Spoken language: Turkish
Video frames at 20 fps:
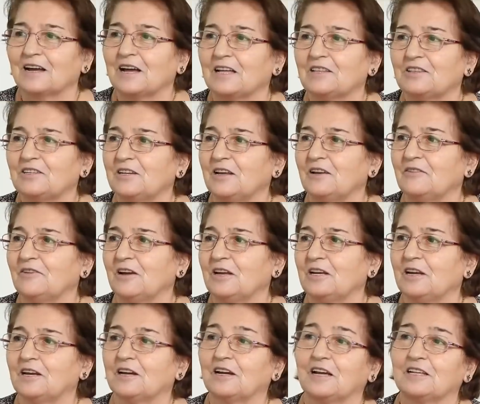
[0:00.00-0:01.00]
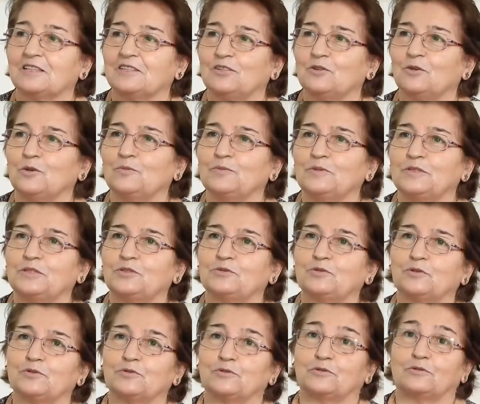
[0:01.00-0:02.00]
Kadriye var ya Kadriye o bizi
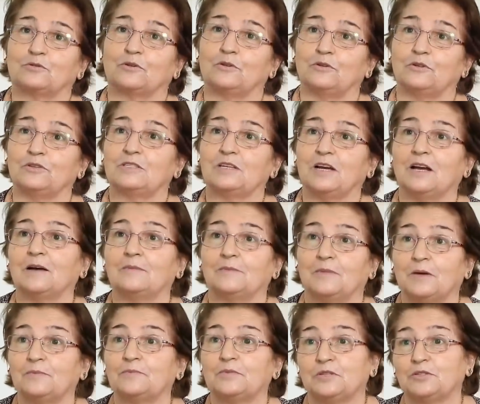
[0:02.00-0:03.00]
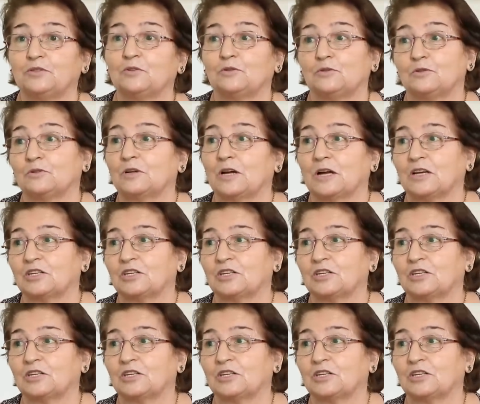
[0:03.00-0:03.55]
çok sollayacak ama biz de onun